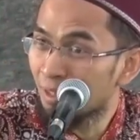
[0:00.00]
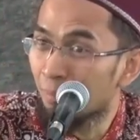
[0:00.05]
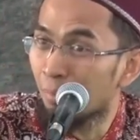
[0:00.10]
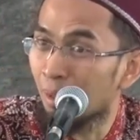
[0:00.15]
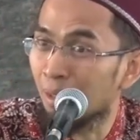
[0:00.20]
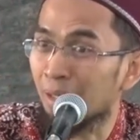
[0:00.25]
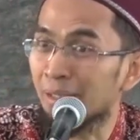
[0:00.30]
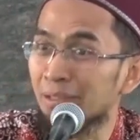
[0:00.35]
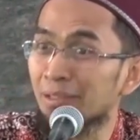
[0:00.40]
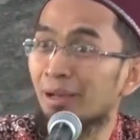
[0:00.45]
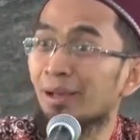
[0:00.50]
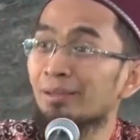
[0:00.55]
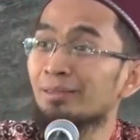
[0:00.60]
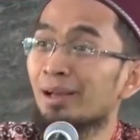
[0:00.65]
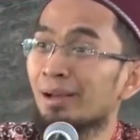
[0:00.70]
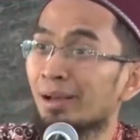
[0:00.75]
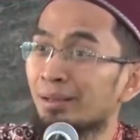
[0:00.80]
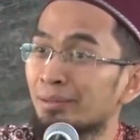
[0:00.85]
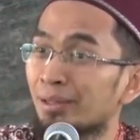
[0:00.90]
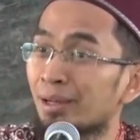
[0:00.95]
Maka kita
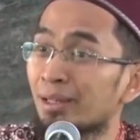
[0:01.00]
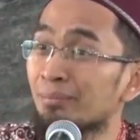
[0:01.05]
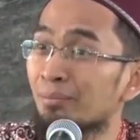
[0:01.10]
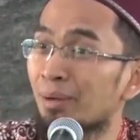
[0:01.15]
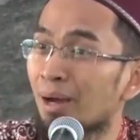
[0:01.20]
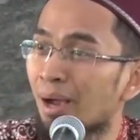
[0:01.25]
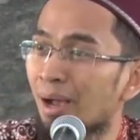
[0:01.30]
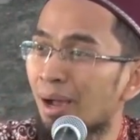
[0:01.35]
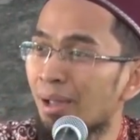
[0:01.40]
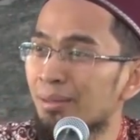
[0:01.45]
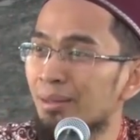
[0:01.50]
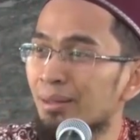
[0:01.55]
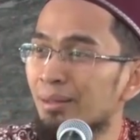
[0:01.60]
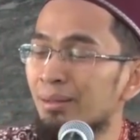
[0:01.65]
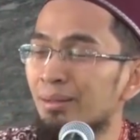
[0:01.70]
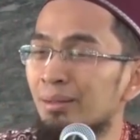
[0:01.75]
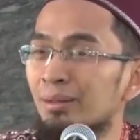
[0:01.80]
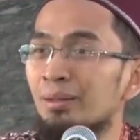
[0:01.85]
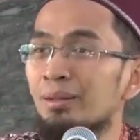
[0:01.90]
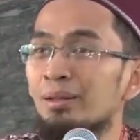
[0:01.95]
katakan dengan
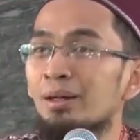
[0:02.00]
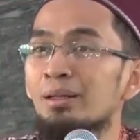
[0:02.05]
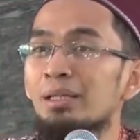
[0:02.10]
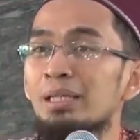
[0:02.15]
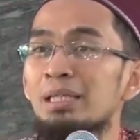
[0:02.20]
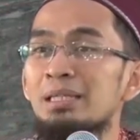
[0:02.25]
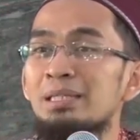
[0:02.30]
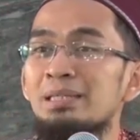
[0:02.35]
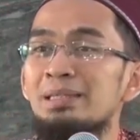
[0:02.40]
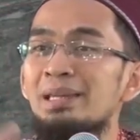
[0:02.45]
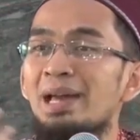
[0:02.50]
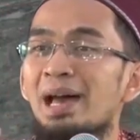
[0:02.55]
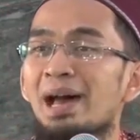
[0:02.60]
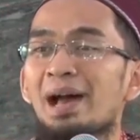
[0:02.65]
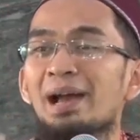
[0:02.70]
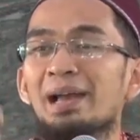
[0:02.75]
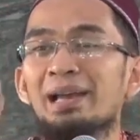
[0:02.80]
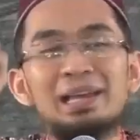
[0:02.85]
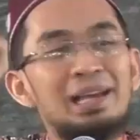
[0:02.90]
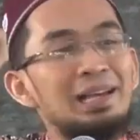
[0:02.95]
bangganya,
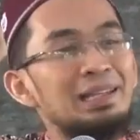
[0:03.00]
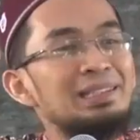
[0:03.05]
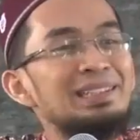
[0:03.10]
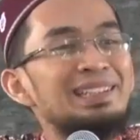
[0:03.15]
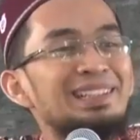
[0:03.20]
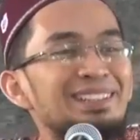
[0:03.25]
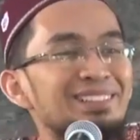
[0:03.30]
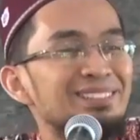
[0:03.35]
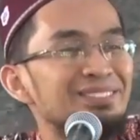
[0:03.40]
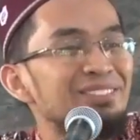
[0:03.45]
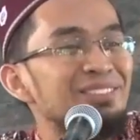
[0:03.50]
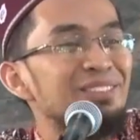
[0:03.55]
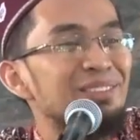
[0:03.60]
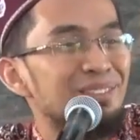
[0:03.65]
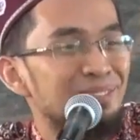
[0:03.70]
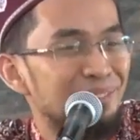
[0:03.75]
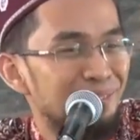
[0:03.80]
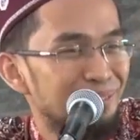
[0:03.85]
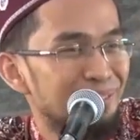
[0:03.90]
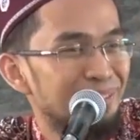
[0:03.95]
iya karena
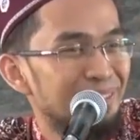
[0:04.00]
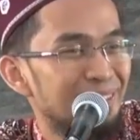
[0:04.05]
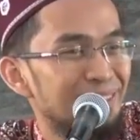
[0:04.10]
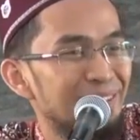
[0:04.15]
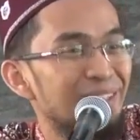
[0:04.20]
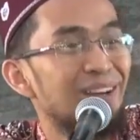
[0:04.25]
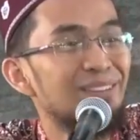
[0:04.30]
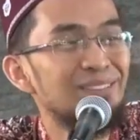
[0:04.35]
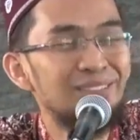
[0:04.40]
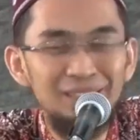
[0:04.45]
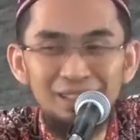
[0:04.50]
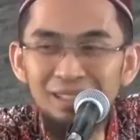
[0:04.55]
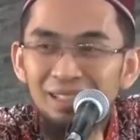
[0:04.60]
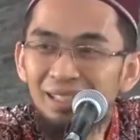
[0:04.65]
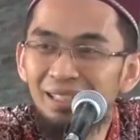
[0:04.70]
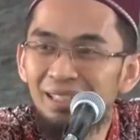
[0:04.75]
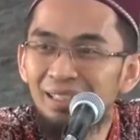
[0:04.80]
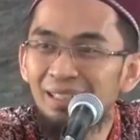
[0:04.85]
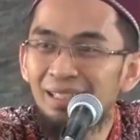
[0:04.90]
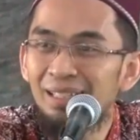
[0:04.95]
na'budu. Ya
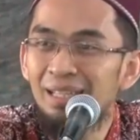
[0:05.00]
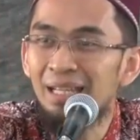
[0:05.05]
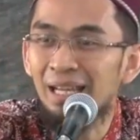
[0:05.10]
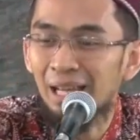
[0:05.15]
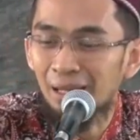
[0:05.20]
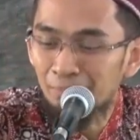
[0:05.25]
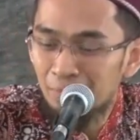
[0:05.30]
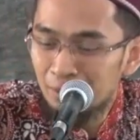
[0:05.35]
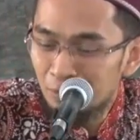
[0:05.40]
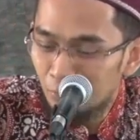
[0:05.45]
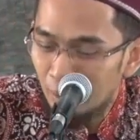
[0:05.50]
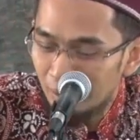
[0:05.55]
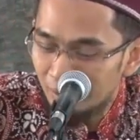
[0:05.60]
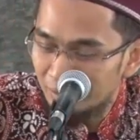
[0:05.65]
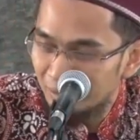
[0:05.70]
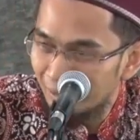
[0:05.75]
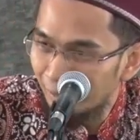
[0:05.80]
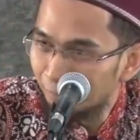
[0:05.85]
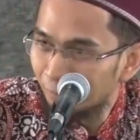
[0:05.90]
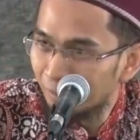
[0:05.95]
Allah, kami sudah
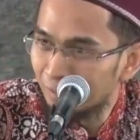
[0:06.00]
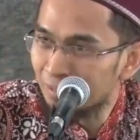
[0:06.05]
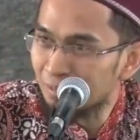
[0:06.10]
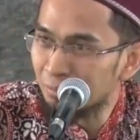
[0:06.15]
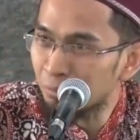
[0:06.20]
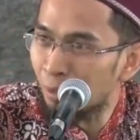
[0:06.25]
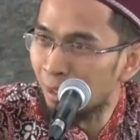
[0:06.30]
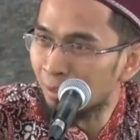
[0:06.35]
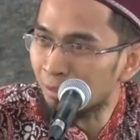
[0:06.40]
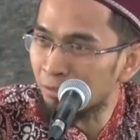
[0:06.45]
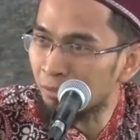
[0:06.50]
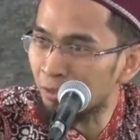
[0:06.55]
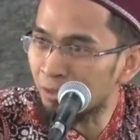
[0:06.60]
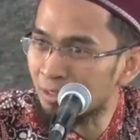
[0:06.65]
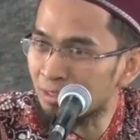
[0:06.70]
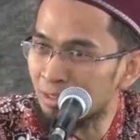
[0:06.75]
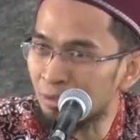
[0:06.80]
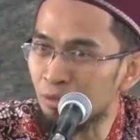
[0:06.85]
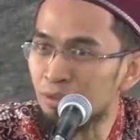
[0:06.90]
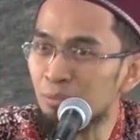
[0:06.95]
siapkan semua
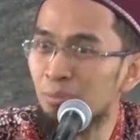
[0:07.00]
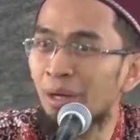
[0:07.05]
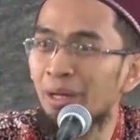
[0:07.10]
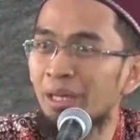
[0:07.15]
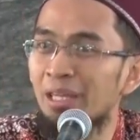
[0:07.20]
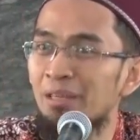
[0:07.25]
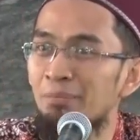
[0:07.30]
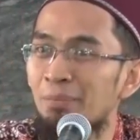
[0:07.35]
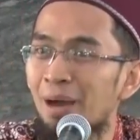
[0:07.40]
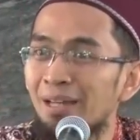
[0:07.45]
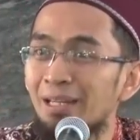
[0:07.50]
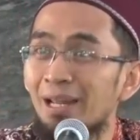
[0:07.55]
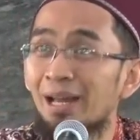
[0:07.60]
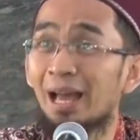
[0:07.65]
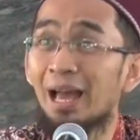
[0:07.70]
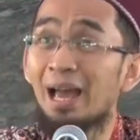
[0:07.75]
aktivitas itu sebagai ibadah